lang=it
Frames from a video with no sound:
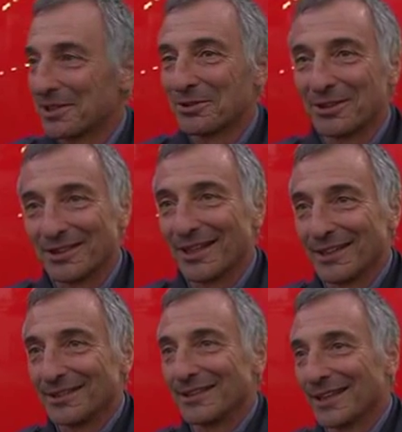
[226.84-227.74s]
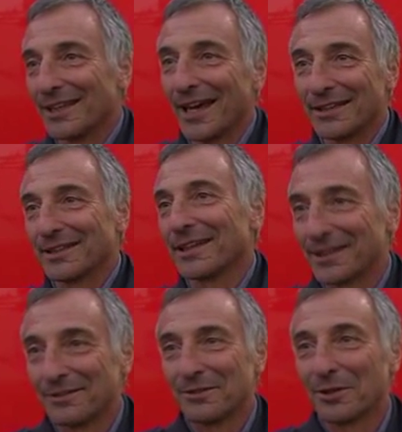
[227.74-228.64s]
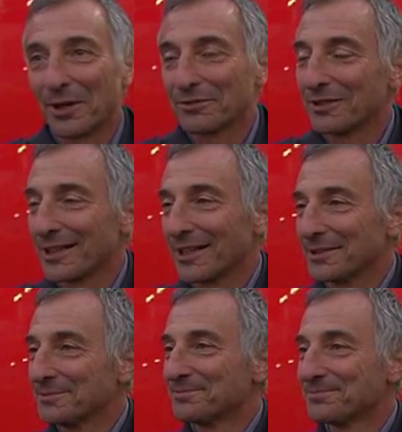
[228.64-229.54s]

siano dei talenti italiani che arrivino alla Ferrari.